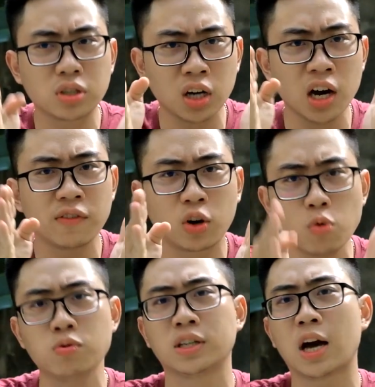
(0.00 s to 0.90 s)
chơi
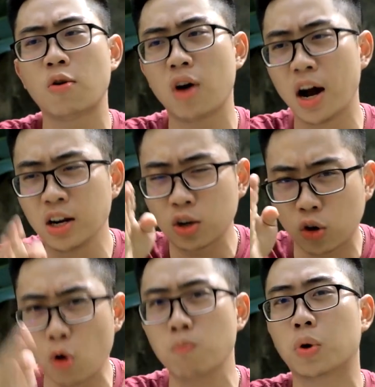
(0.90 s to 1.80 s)
cùng nhau, ấn
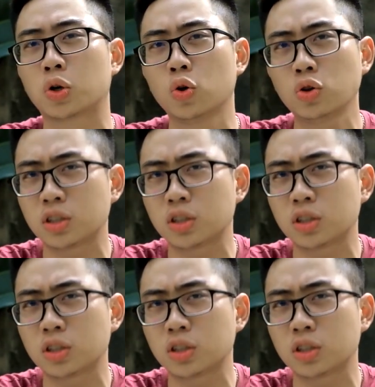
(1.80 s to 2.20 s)
cùng một nút